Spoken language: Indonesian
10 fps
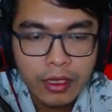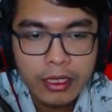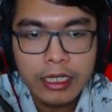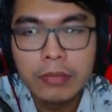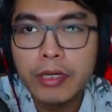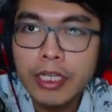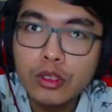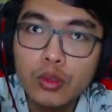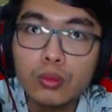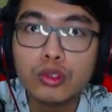Jadi
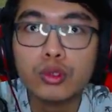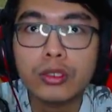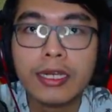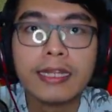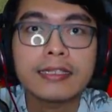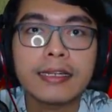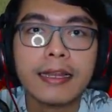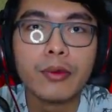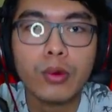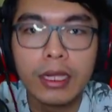begitu musuhnya nanti
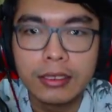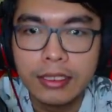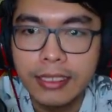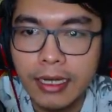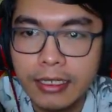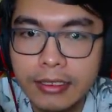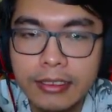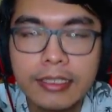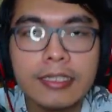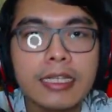lewat di jalan ini,
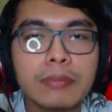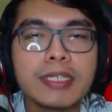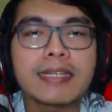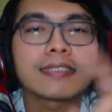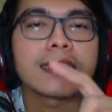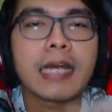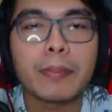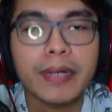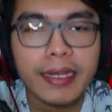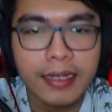kita bisa sergap
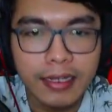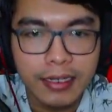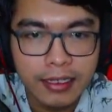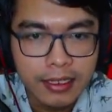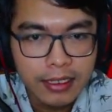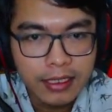mereka.